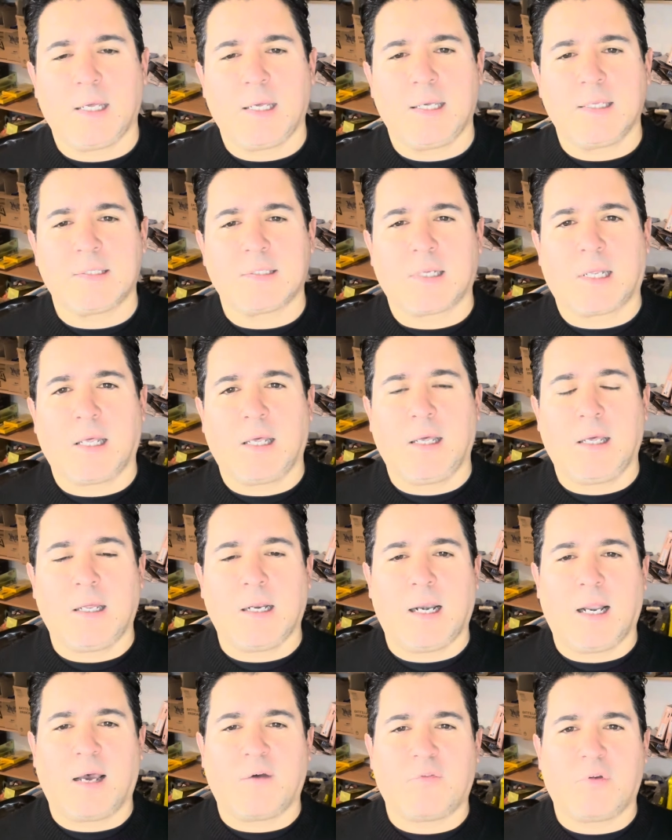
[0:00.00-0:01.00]
es que
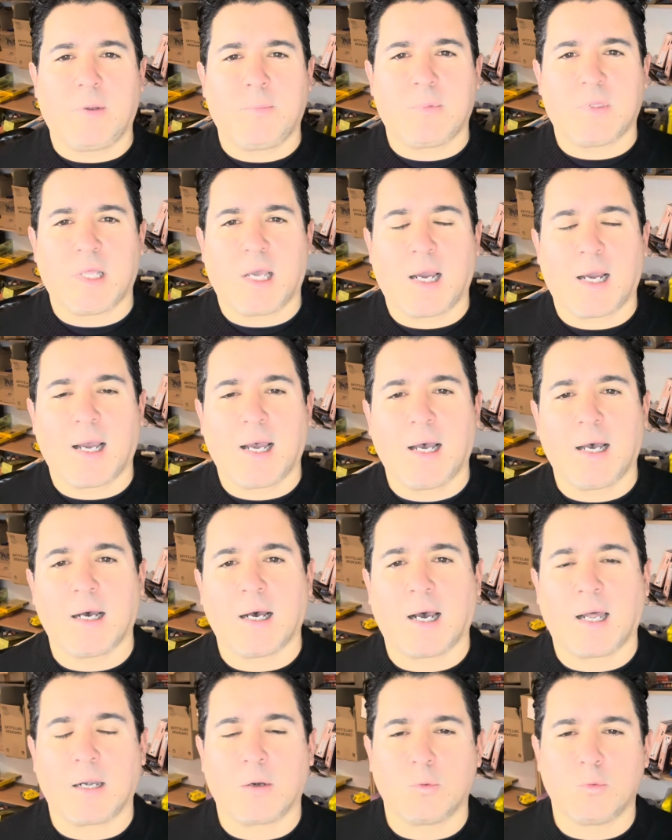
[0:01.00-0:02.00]
la FIP te haga
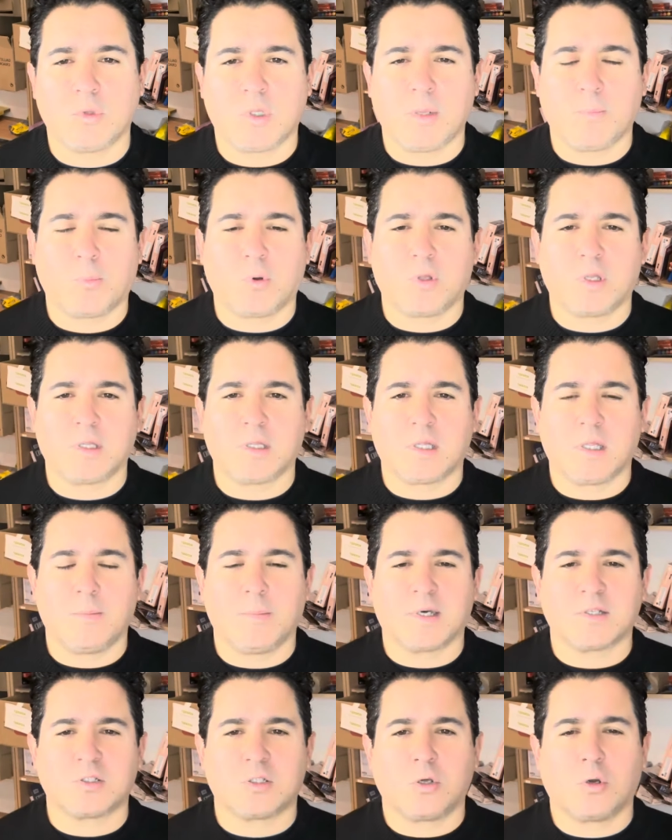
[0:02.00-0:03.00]
algún tipo de
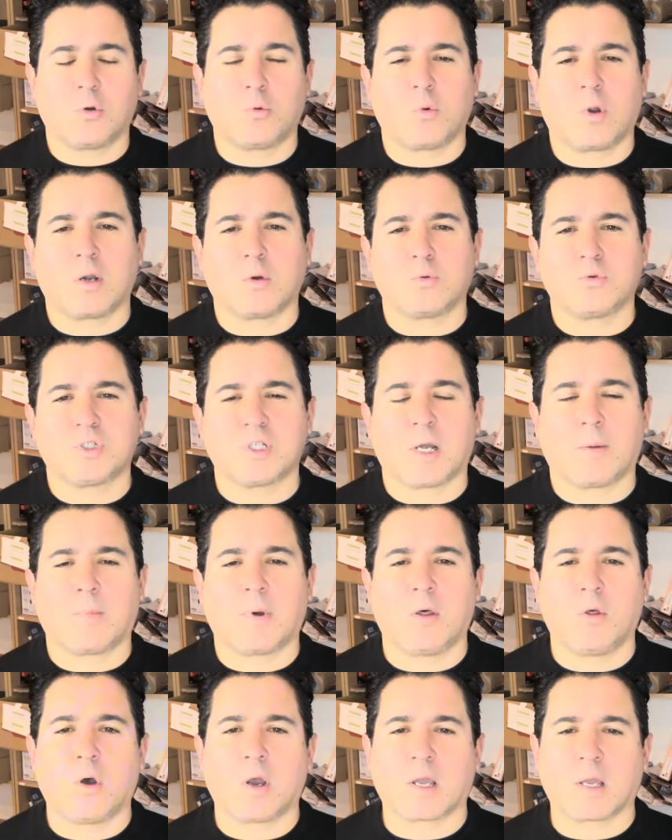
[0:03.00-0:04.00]
intimación o algún
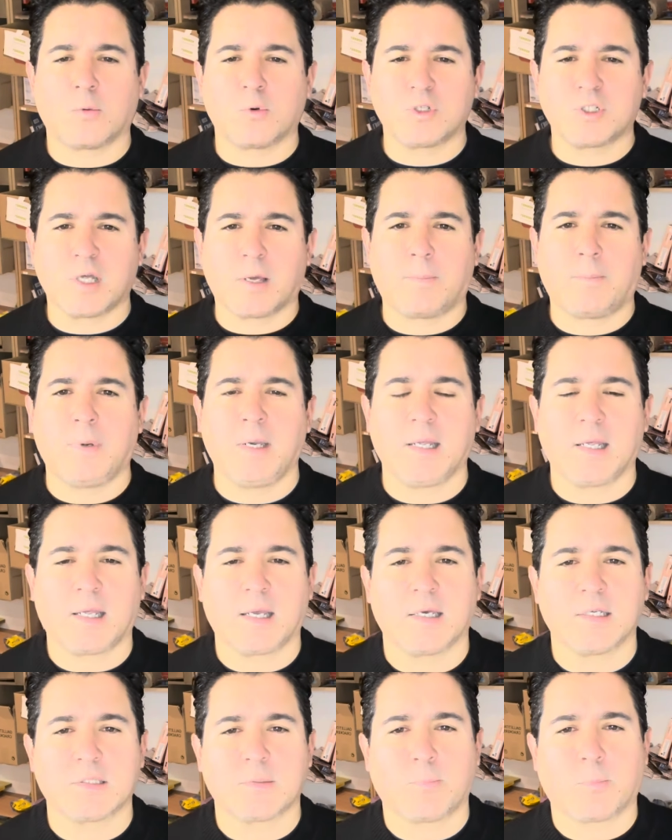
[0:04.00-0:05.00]
llamado a que vos
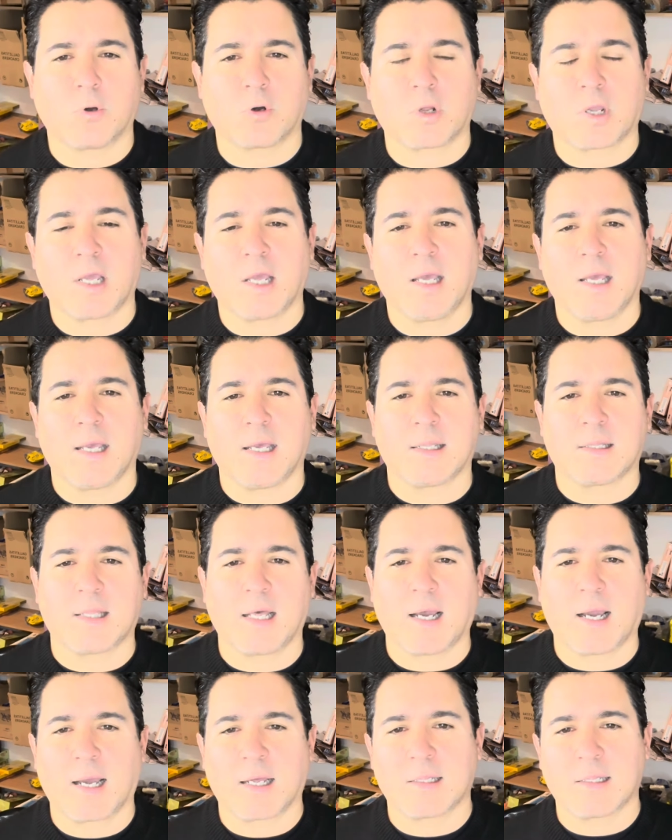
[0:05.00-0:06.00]
expliques por qué
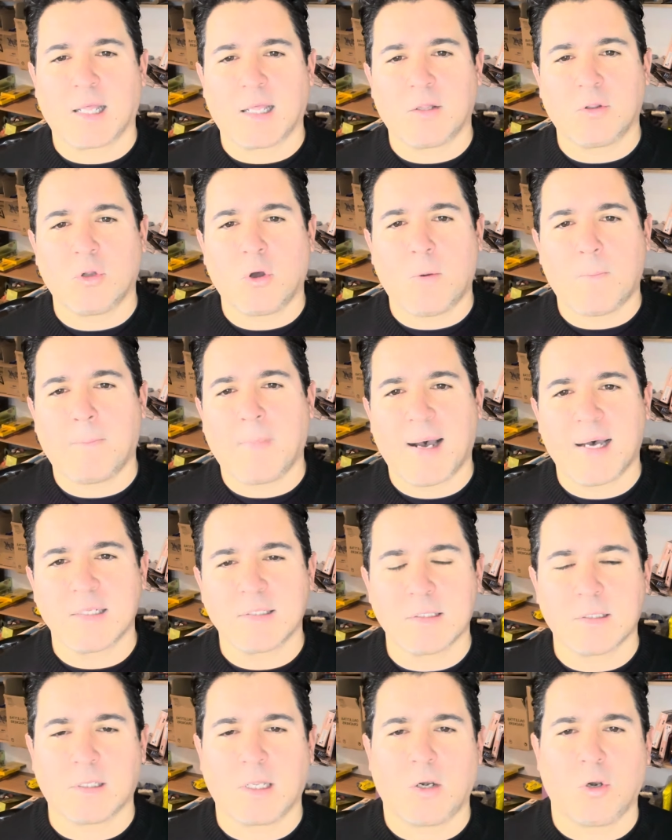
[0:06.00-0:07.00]
estás gastando
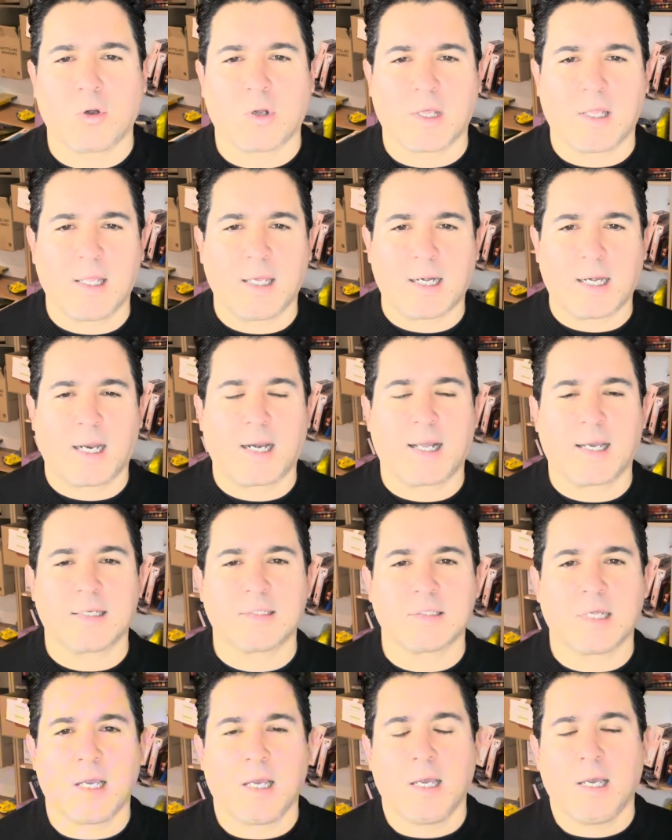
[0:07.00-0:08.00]
más de lo que
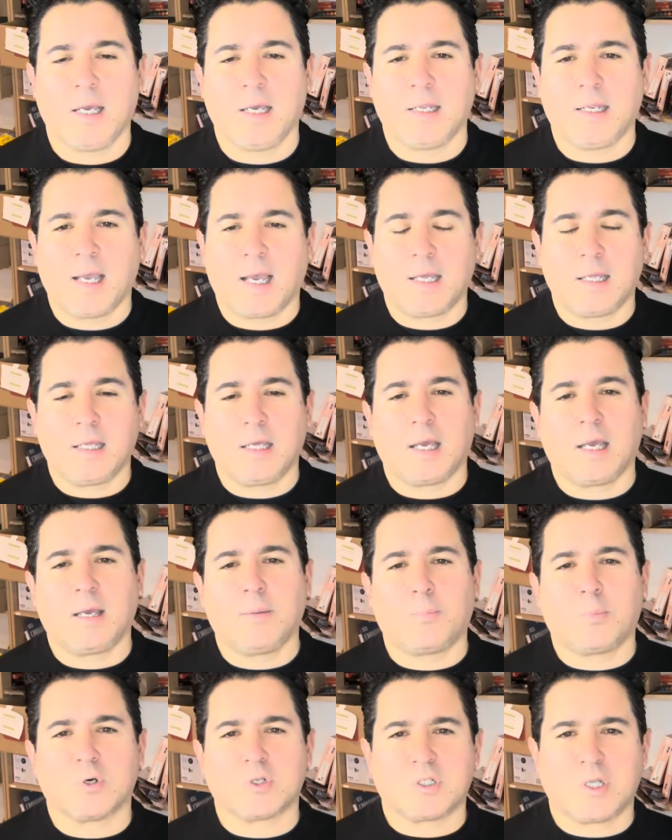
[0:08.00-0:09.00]
declarás y ahí es
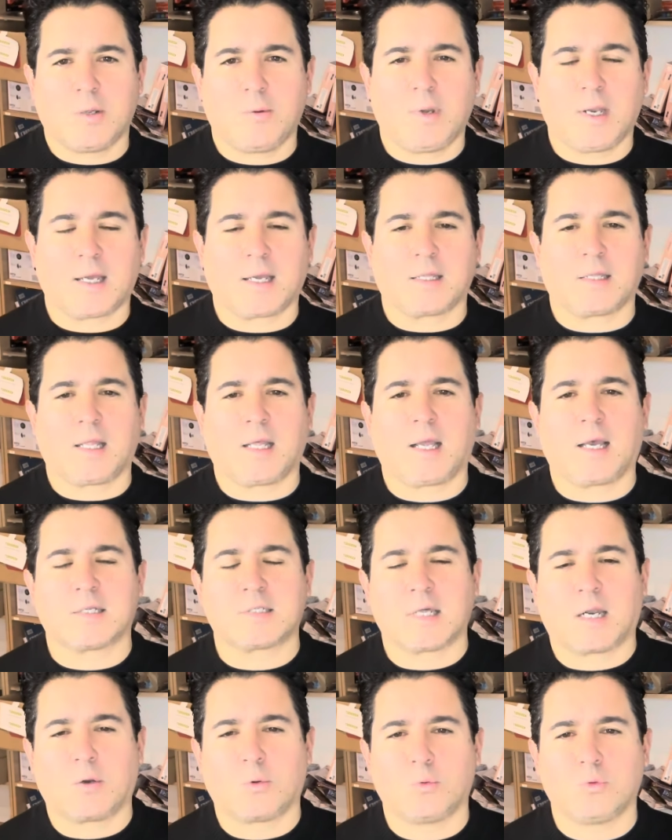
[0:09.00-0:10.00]
posible que
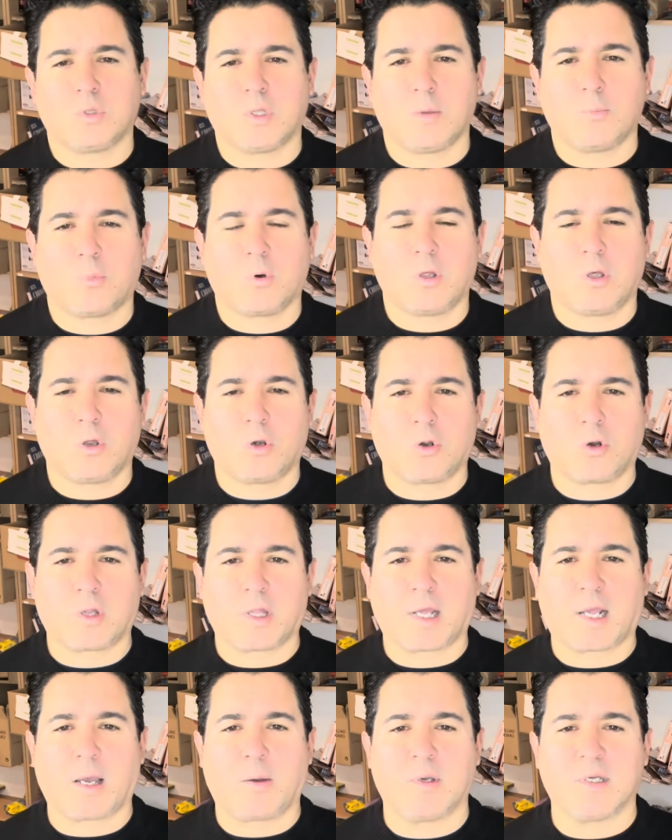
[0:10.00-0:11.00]
tengas algún tipo de dolor
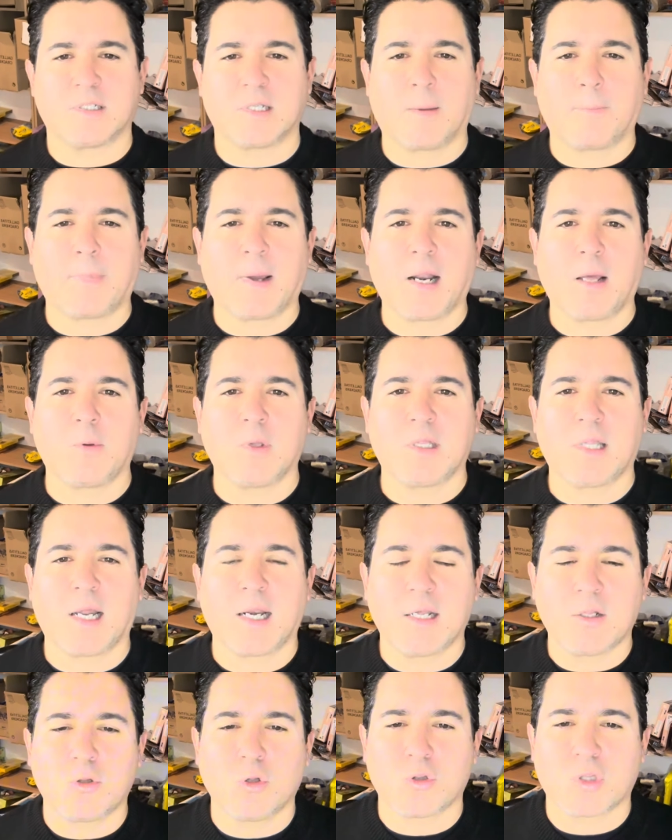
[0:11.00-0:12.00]
de cabeza. Para evitar
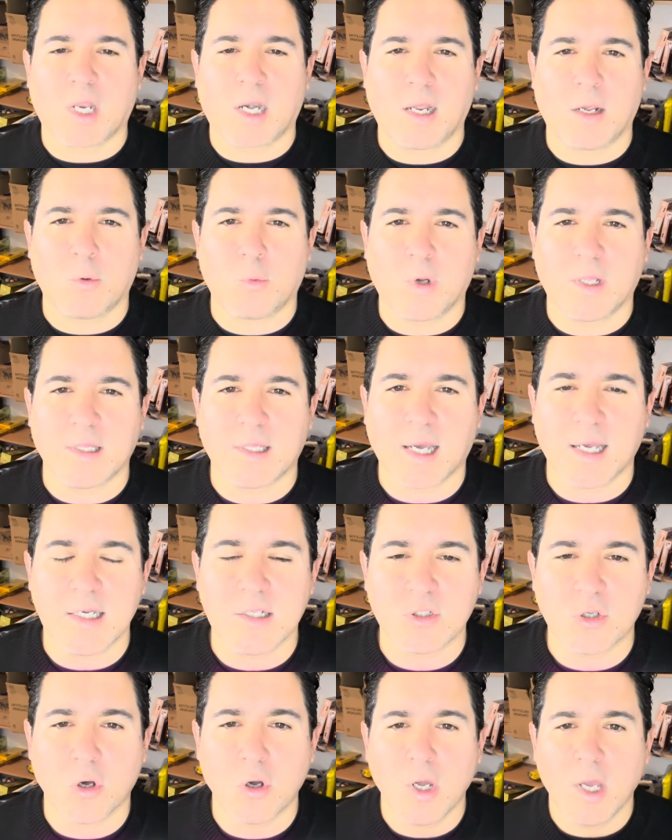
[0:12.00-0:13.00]
esto, ten en cuenta
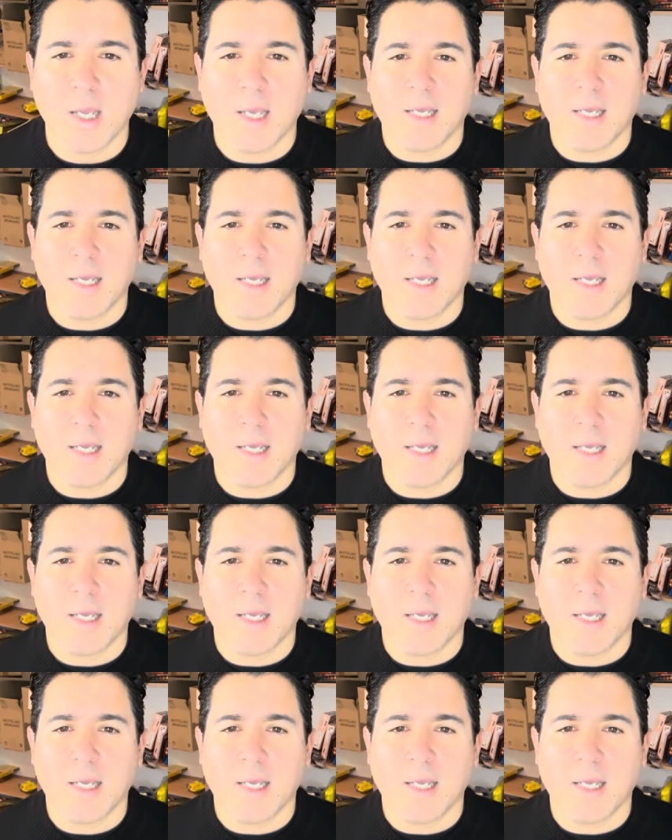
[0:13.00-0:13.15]
eso